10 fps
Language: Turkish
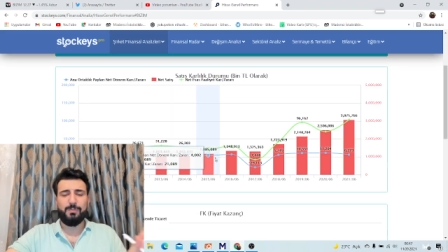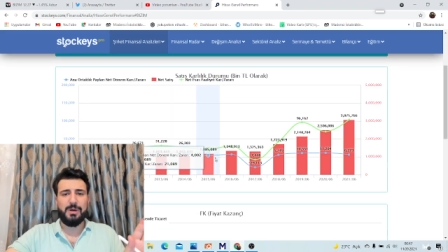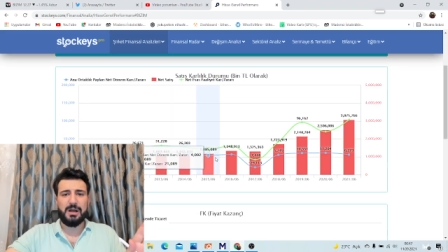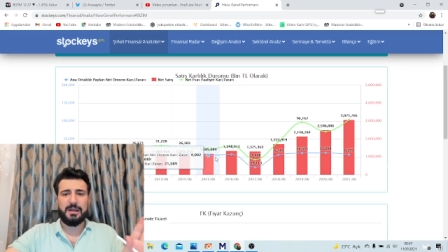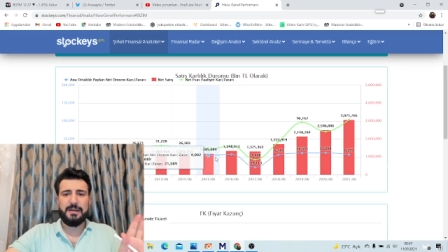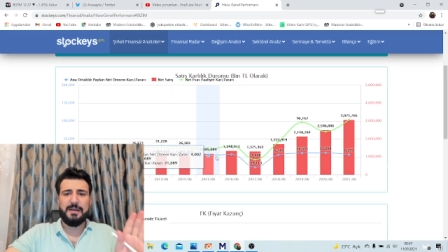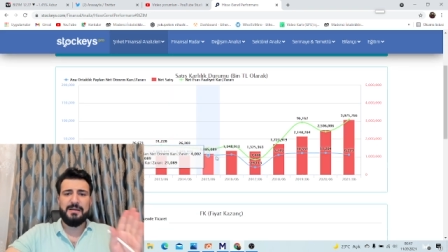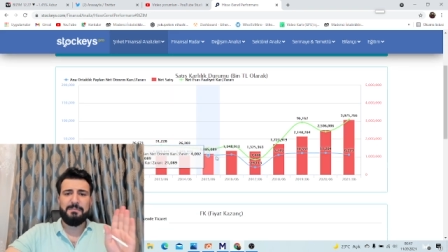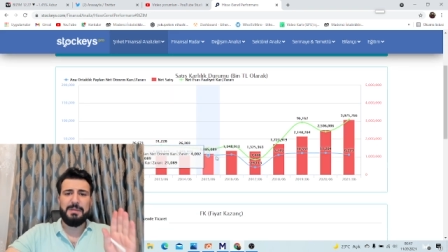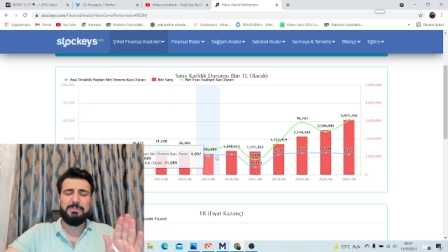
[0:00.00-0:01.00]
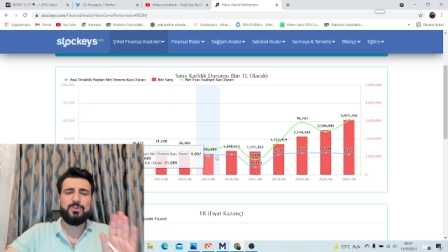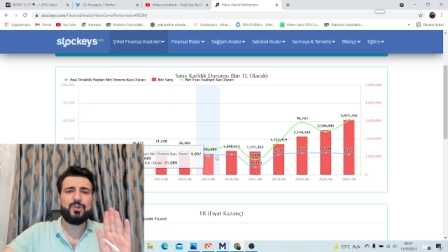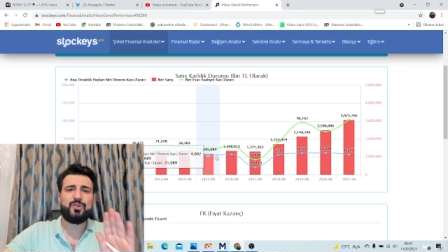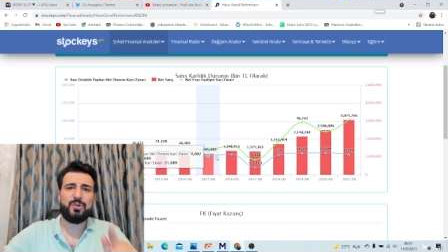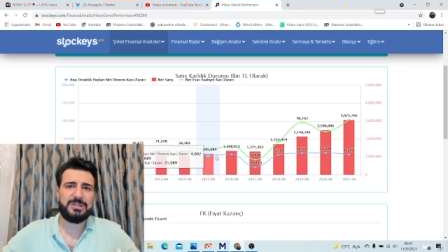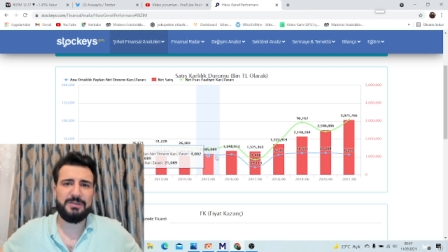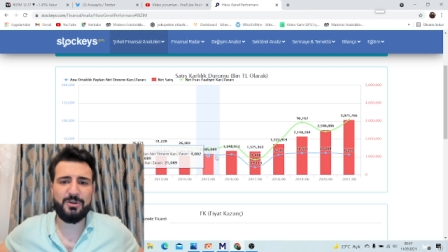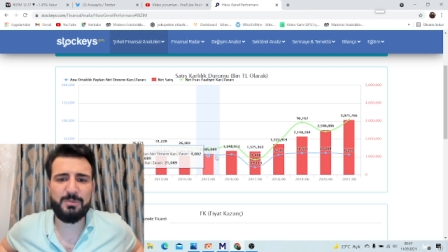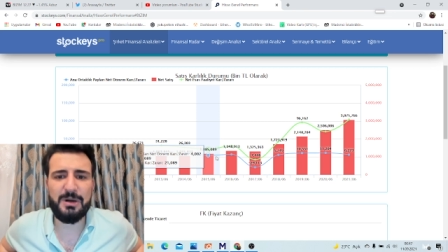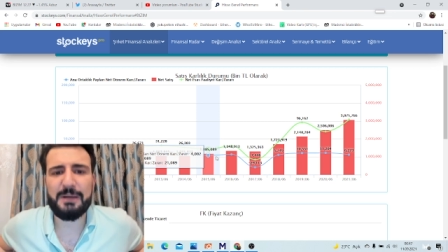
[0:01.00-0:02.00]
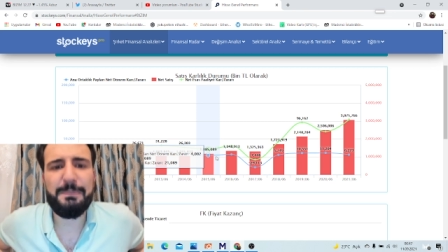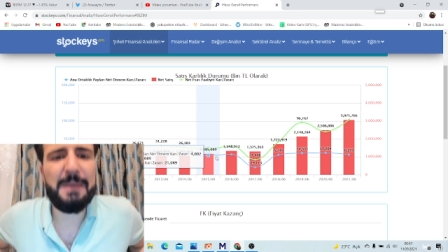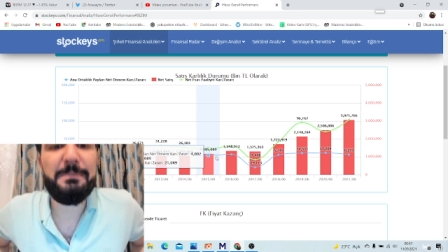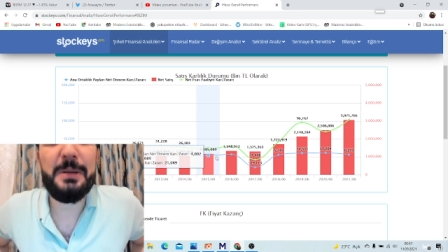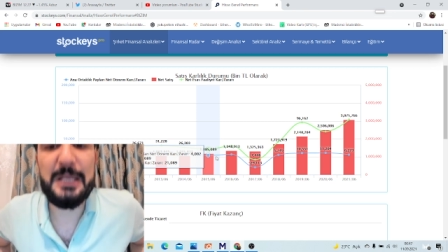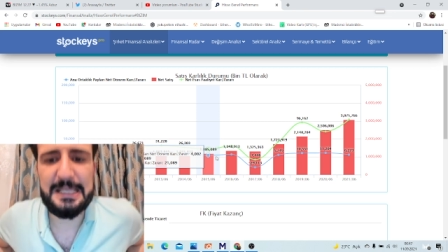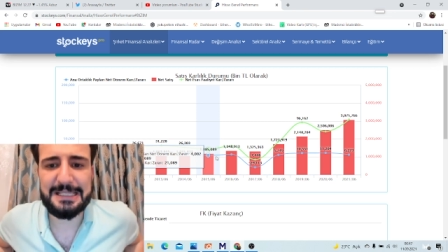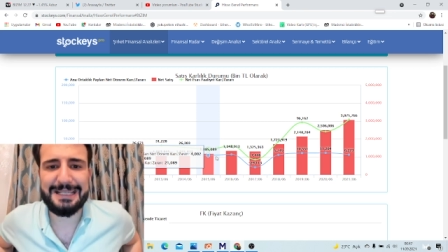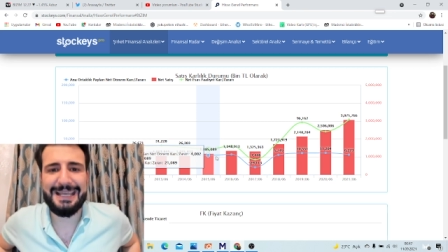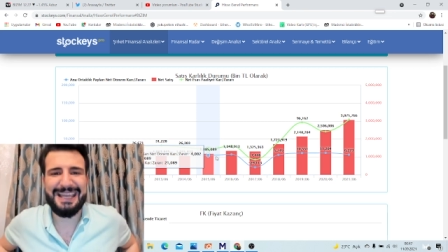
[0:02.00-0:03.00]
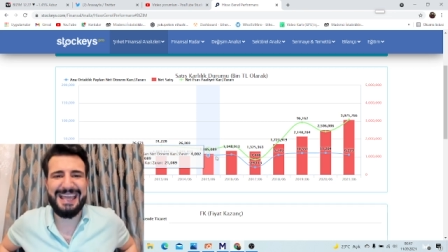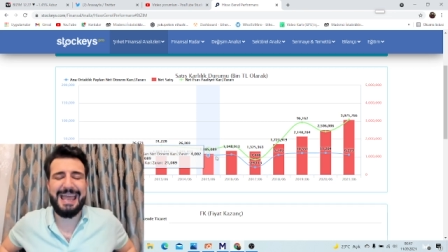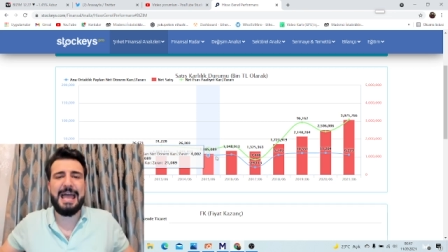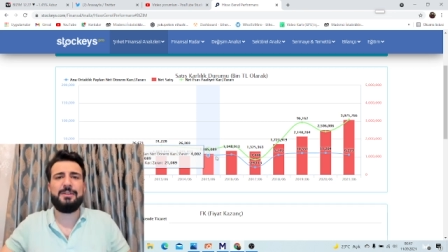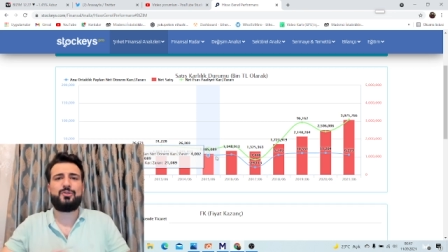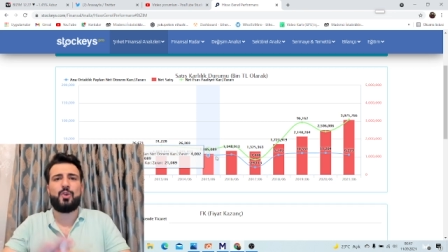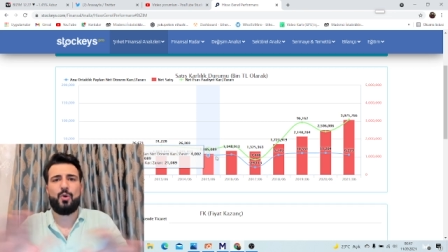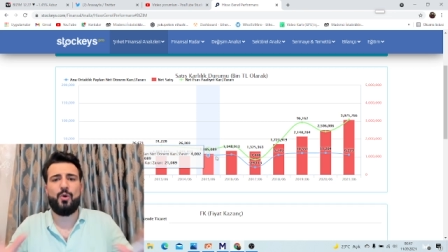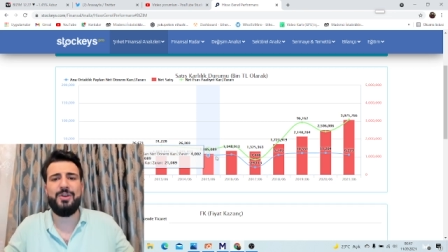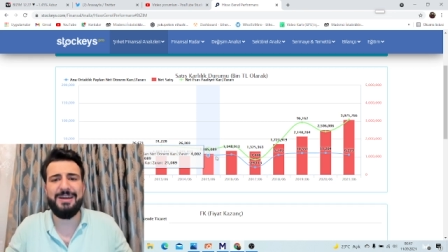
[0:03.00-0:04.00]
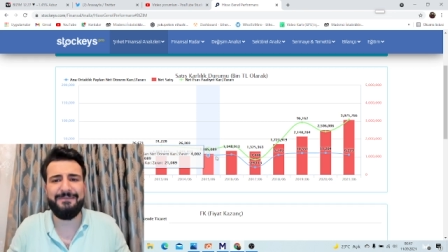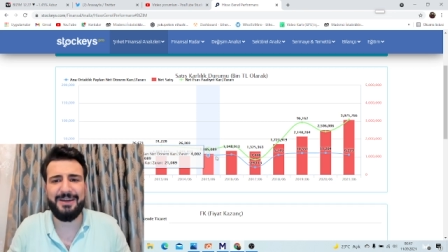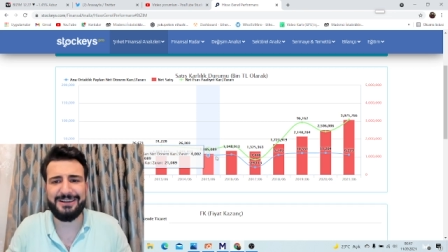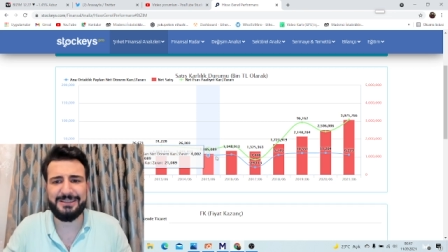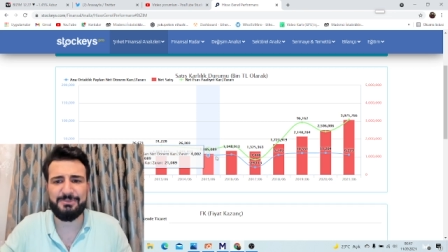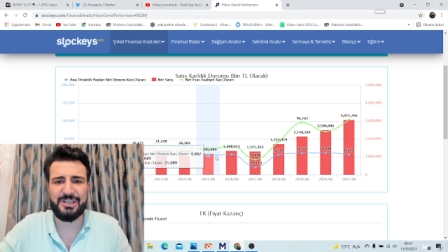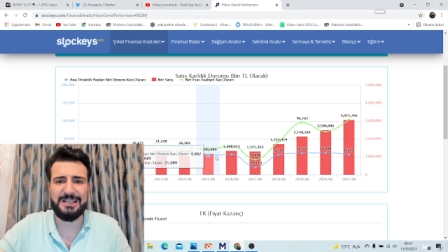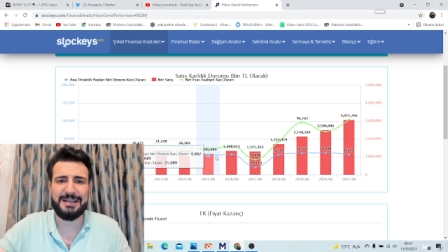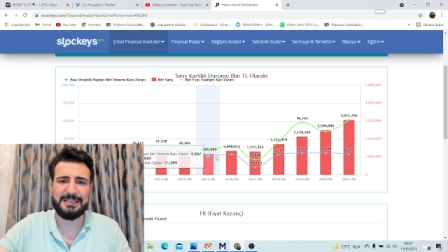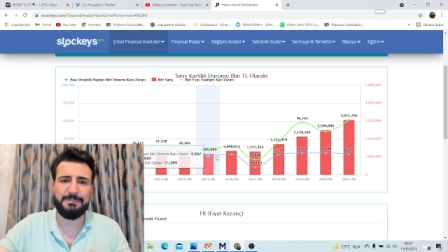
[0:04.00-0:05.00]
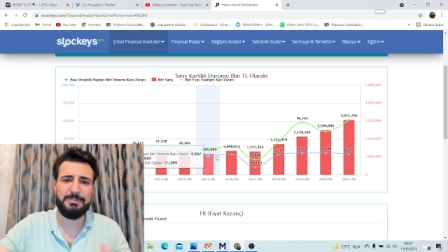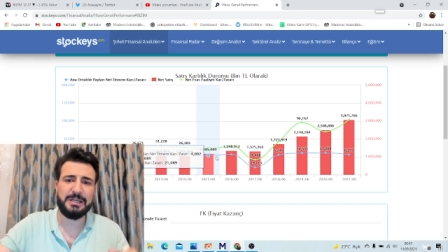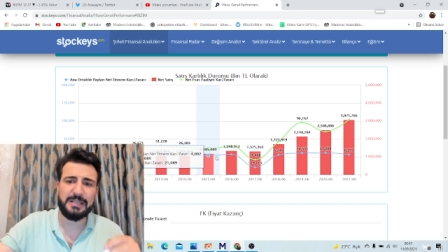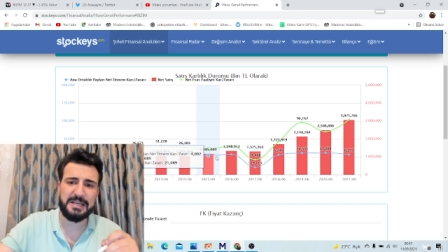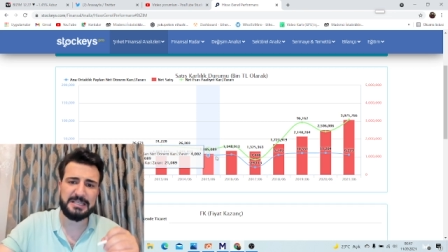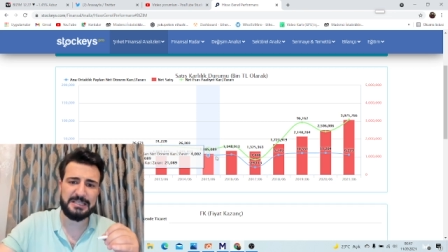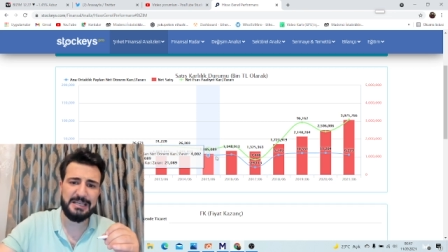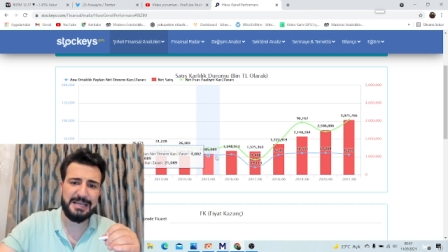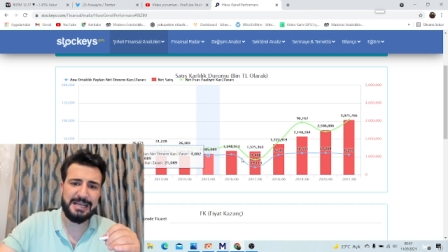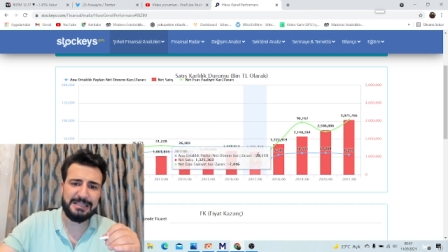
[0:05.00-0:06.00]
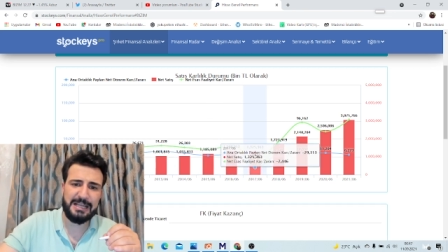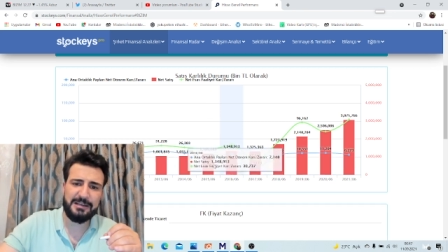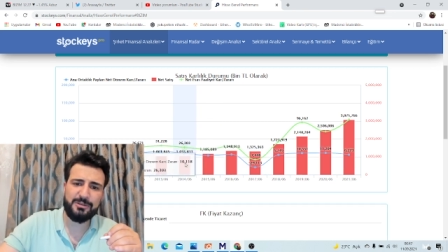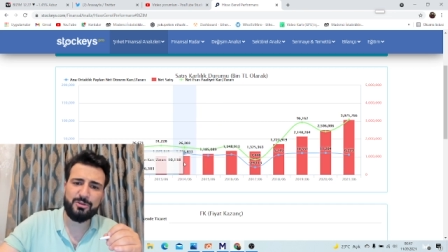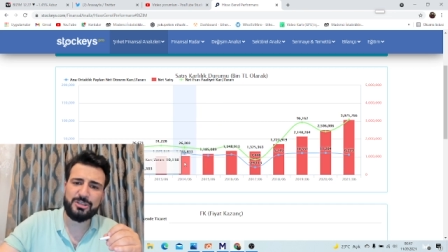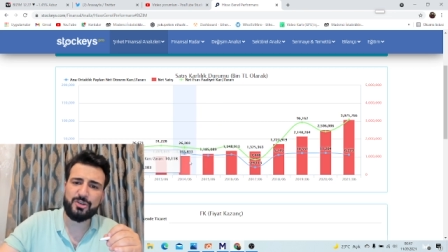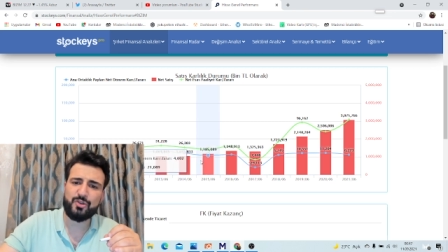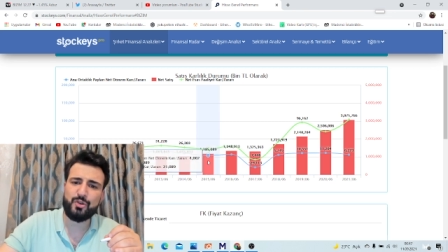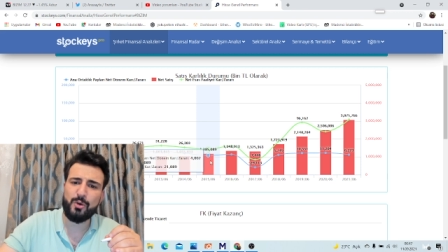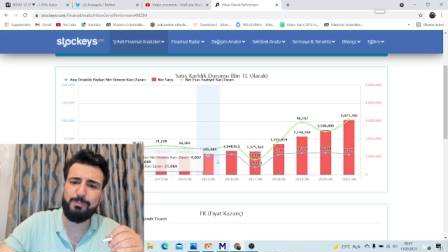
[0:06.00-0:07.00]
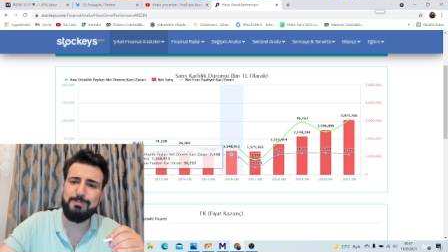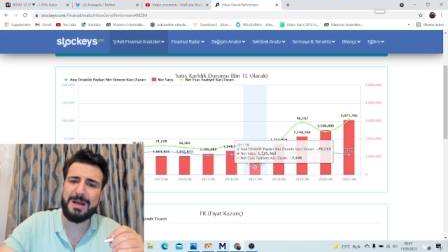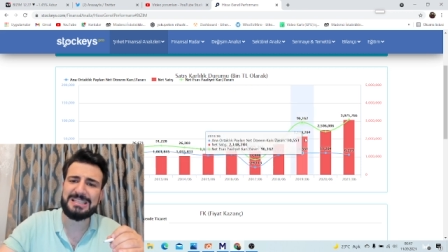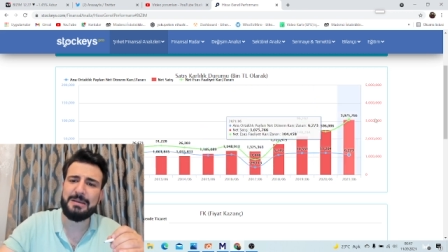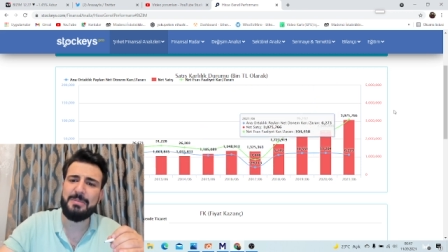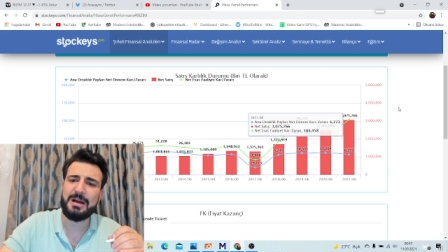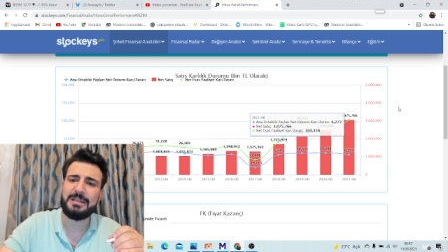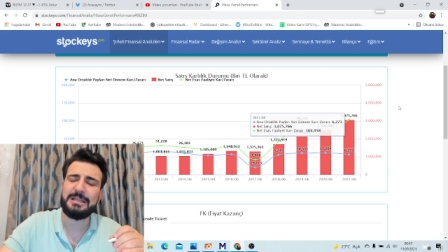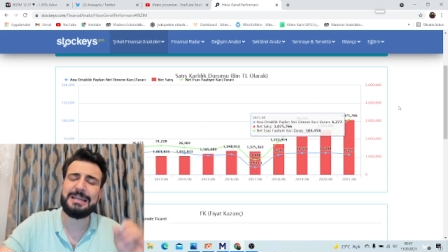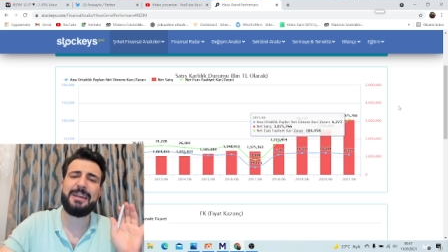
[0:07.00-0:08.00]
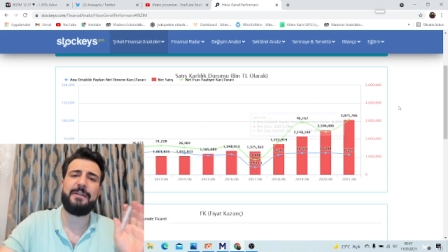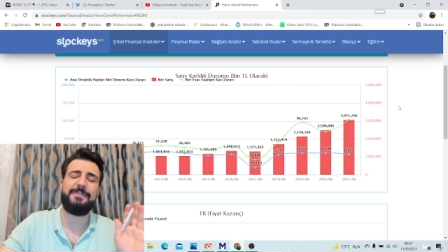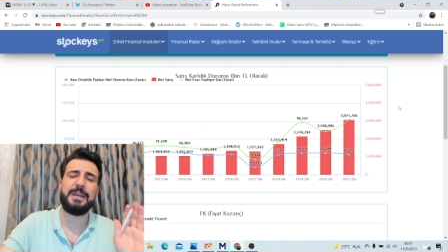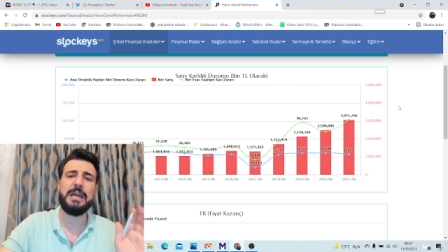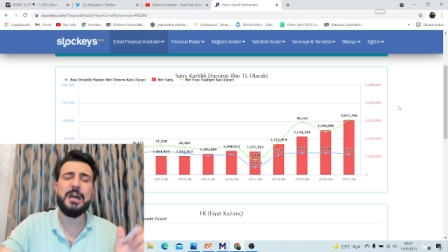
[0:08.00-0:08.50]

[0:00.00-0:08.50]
bak ben bunu çok seviyorum. Bak ben bir hissede en çok önem verdiğim şeylerden bir tanesi değerli dostlar şu basamaklı grafik.